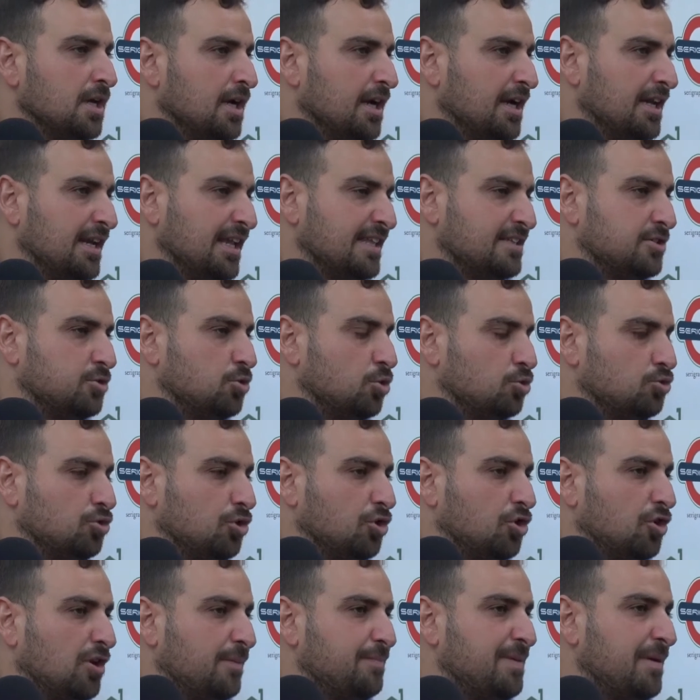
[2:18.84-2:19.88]
Innanzitutto
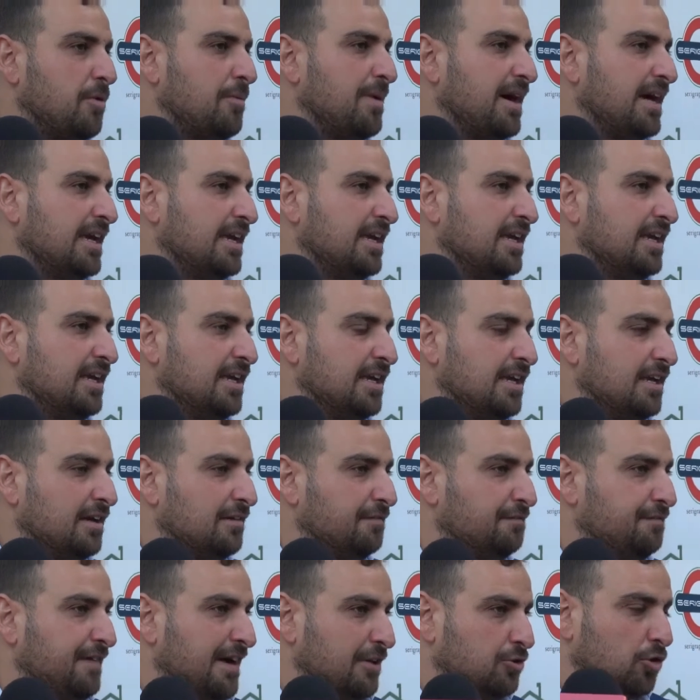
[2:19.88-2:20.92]
non abbiamo mai
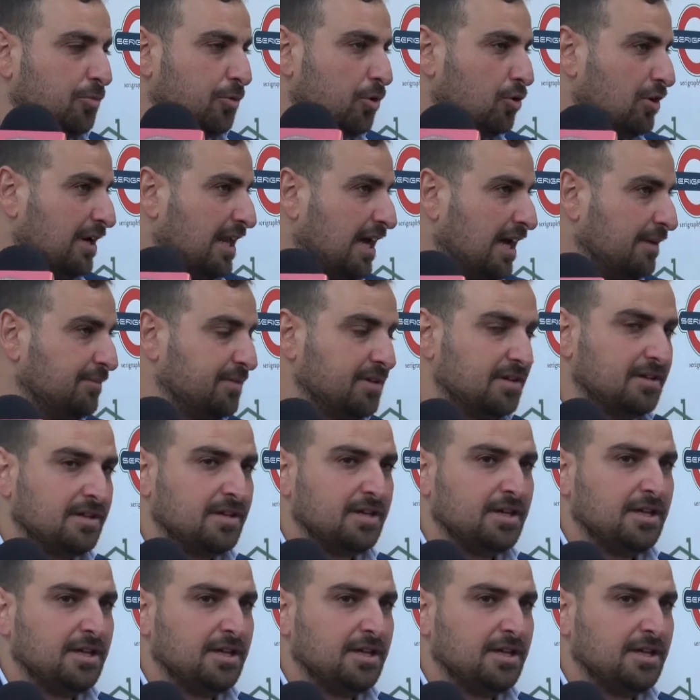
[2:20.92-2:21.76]
fatto proclami,